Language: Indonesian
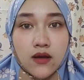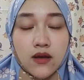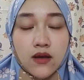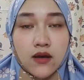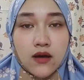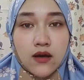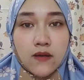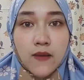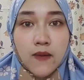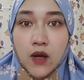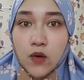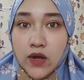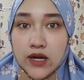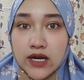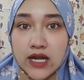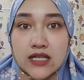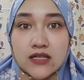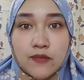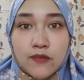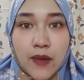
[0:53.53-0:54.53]
uh,
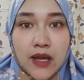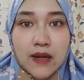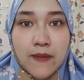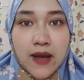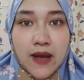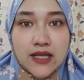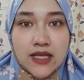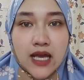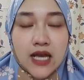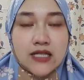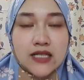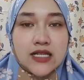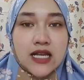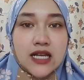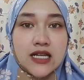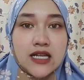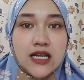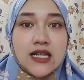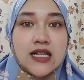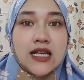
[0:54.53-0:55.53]
mengeluarkan spermanya
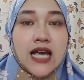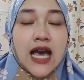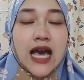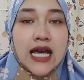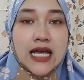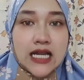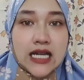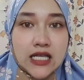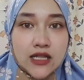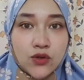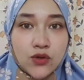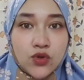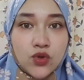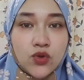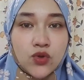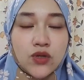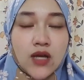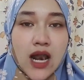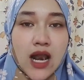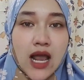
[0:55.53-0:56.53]
jadi di hari itu
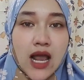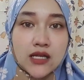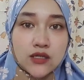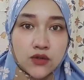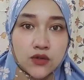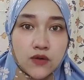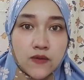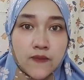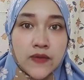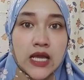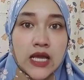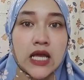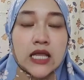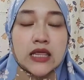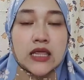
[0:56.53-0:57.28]
juga langsung